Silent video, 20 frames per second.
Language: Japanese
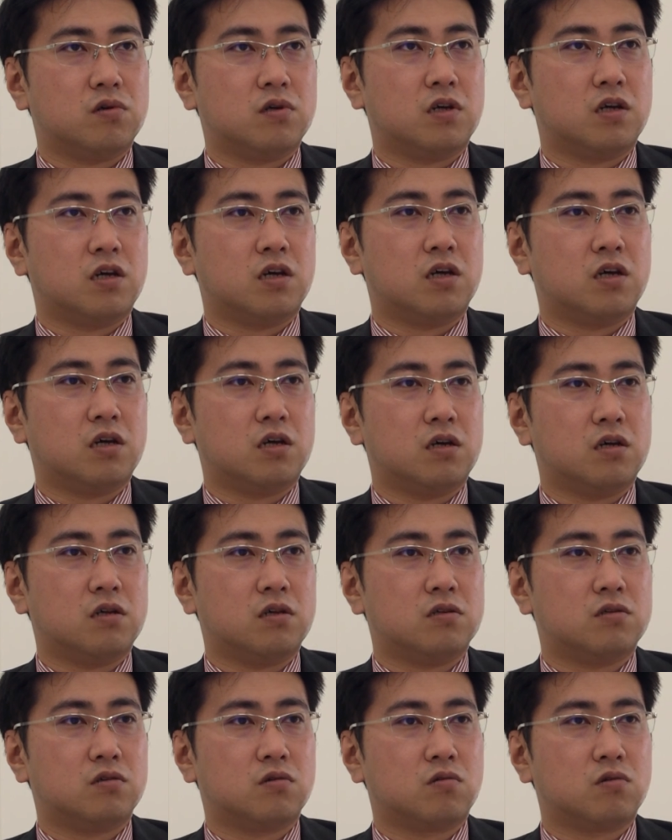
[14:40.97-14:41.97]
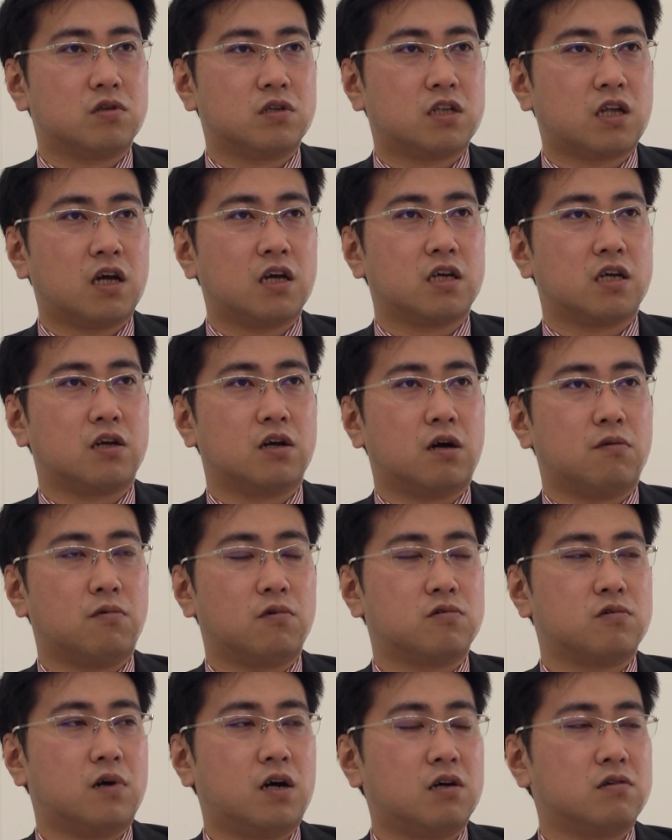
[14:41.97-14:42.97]
えー、そこに大義が
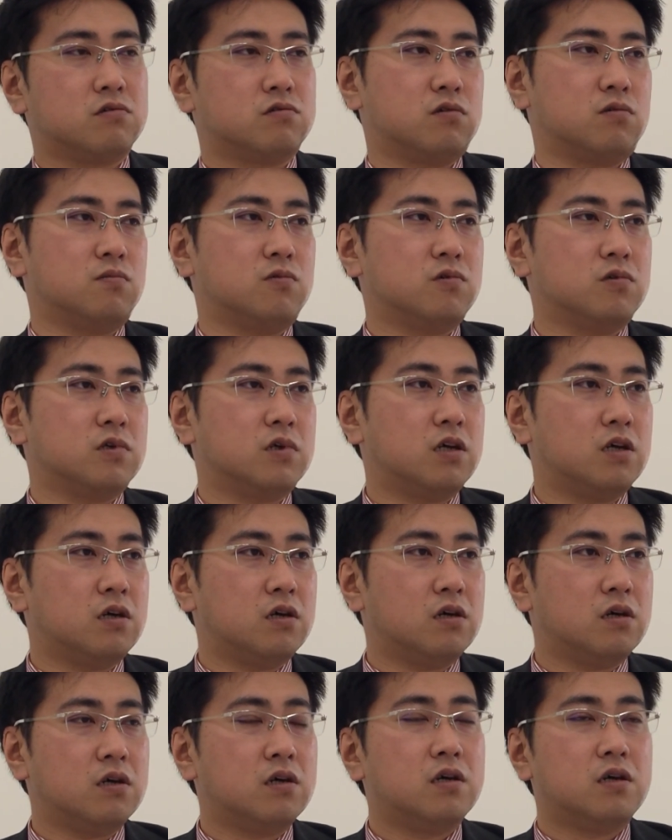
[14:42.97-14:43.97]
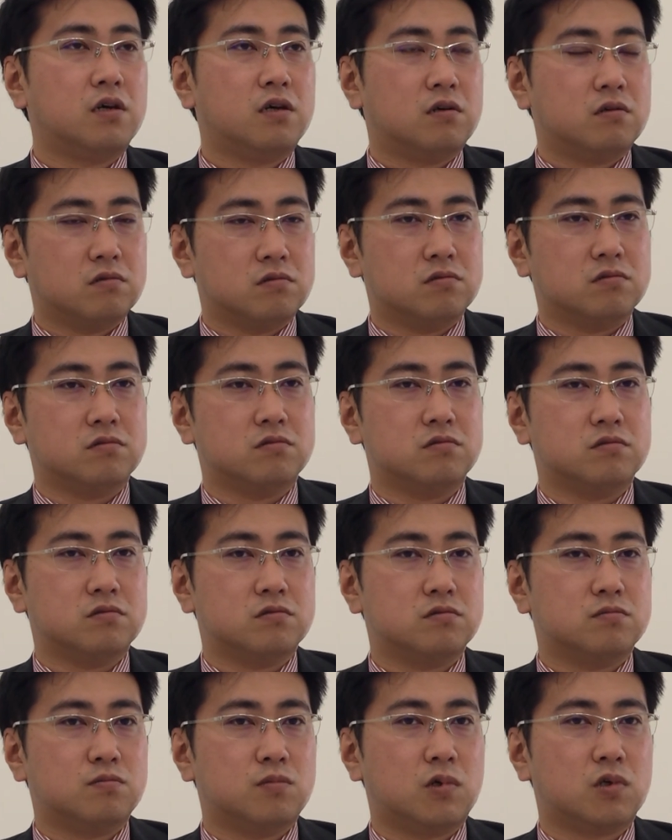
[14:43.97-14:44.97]
僕はあると思うん
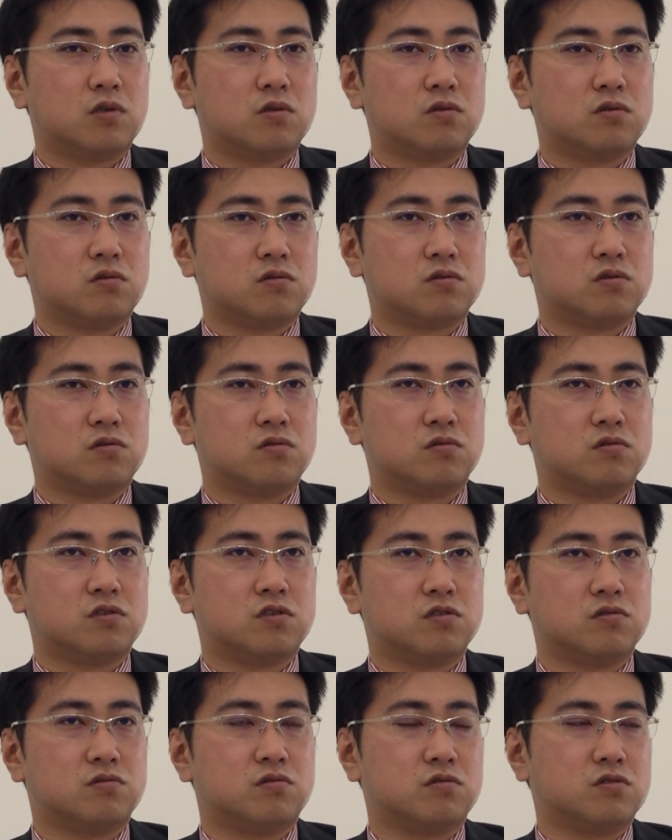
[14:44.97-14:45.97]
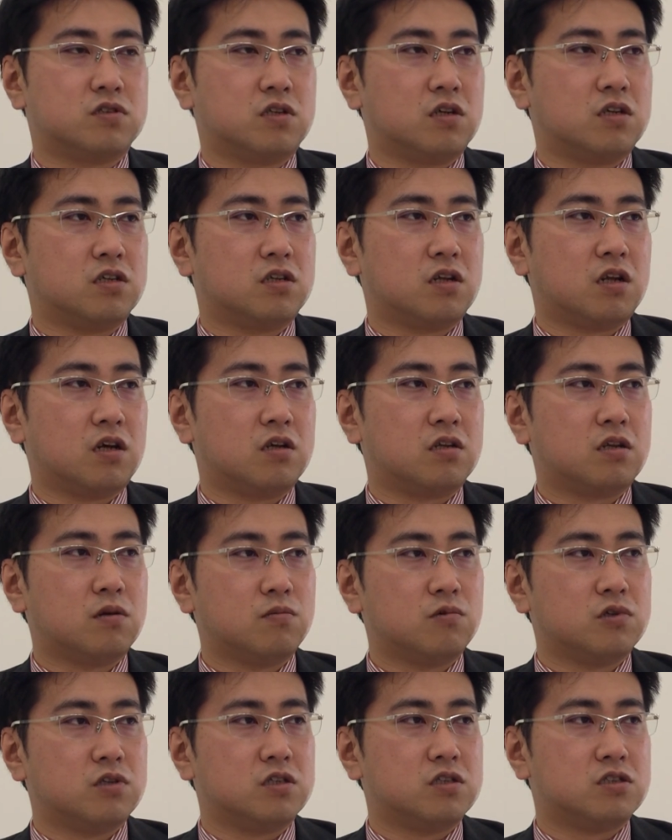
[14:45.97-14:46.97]
で、うんまあそっちの方にシフトしていただいて
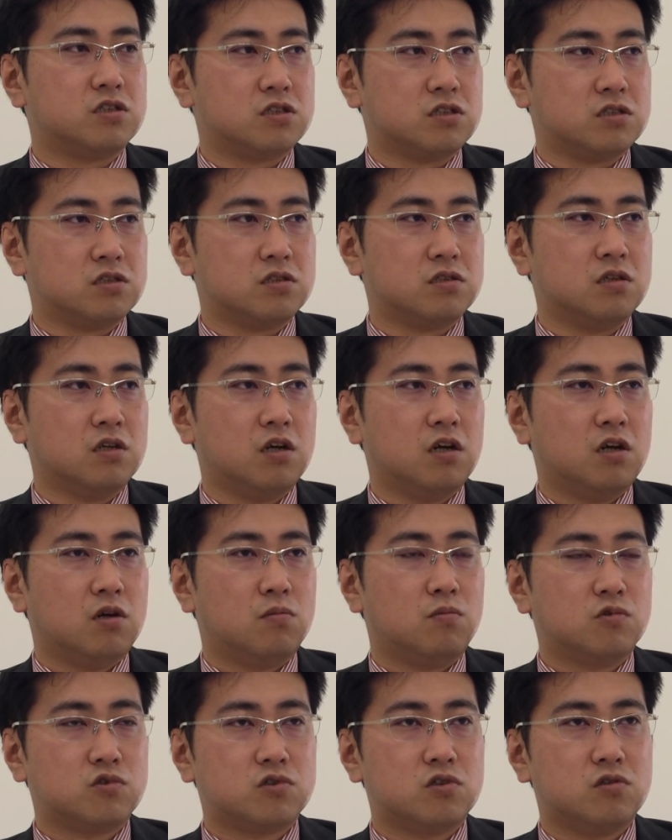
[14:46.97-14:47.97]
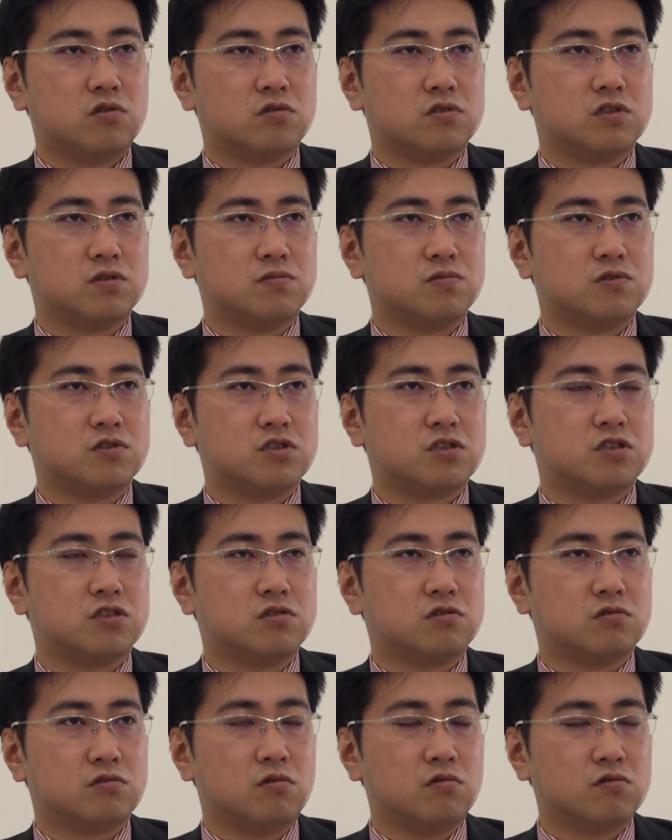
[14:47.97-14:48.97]
もいいしもちろん自分自身
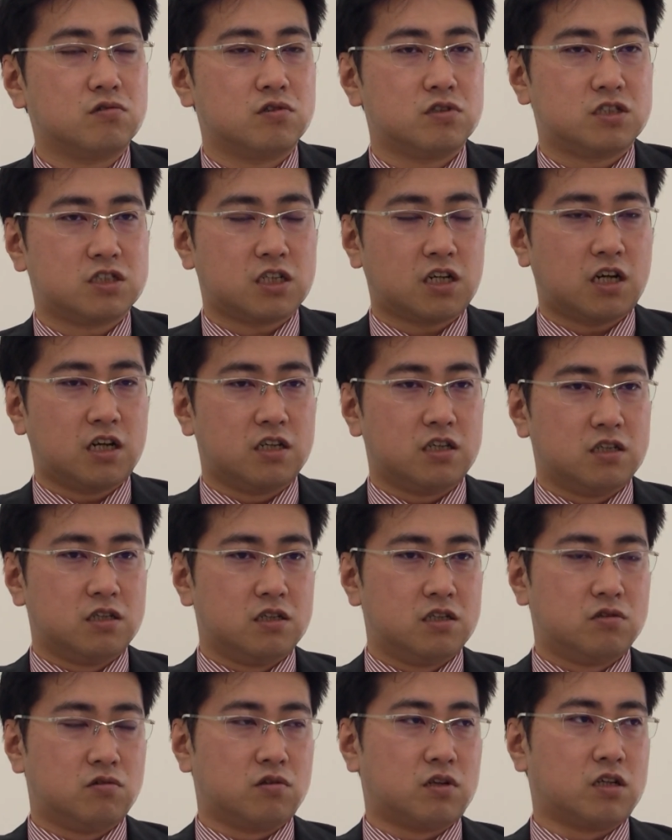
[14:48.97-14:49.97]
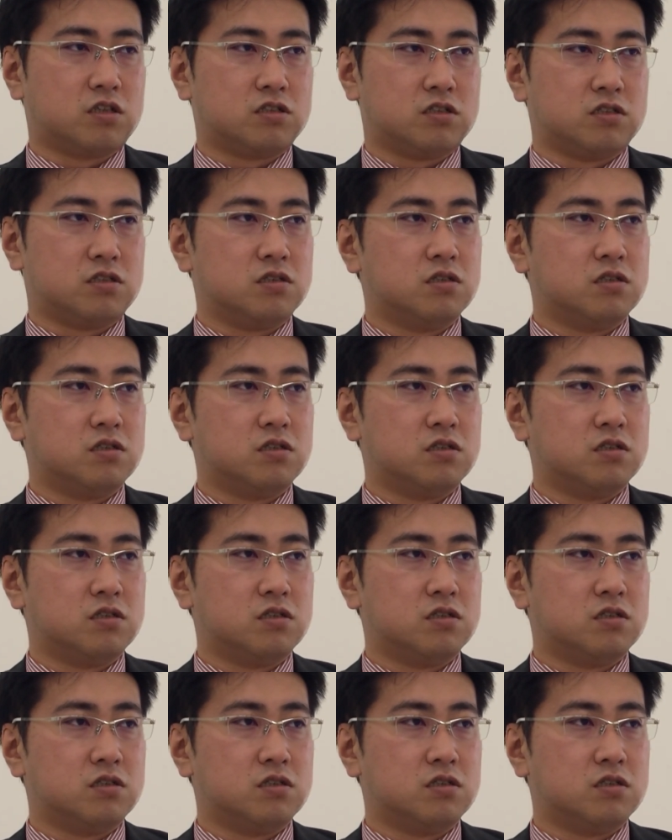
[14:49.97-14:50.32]
の本当に近い人たち